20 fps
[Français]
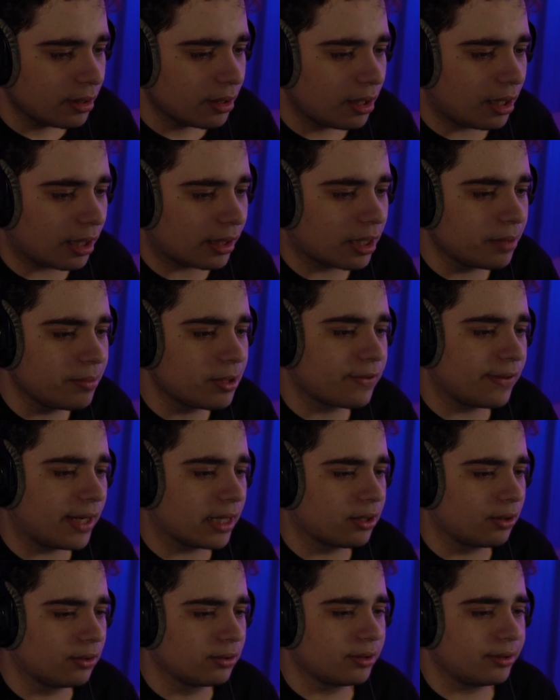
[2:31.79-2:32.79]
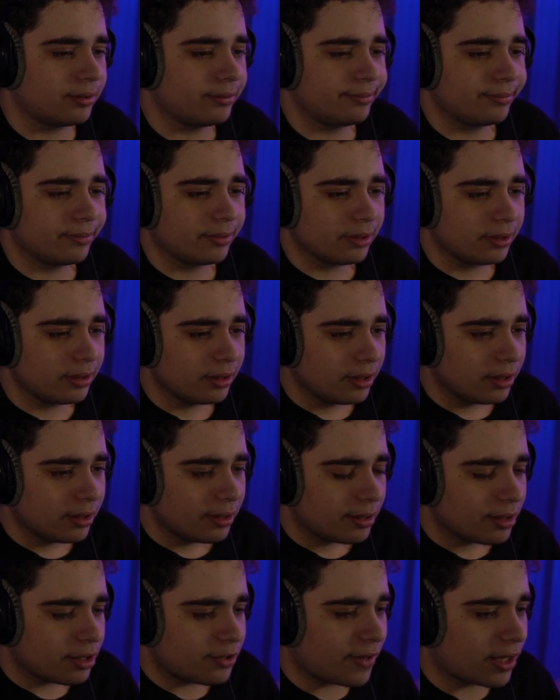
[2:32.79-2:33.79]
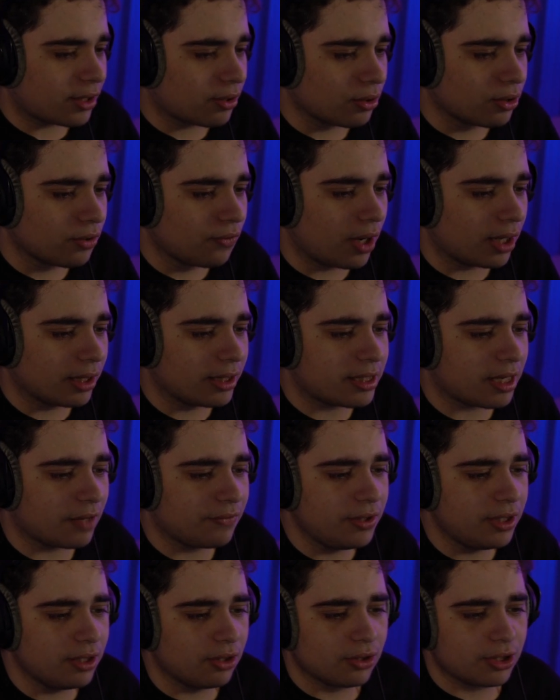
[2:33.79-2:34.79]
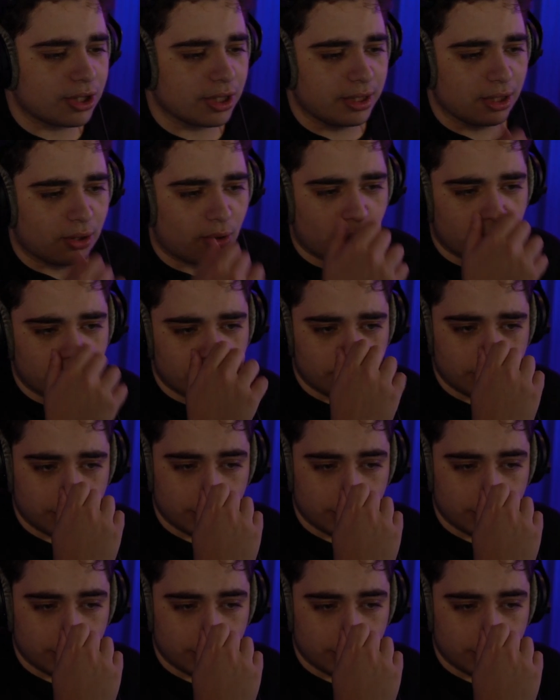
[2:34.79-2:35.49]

La crime, je vais attendre. Je vais attendre de voir les avis euh, généraux.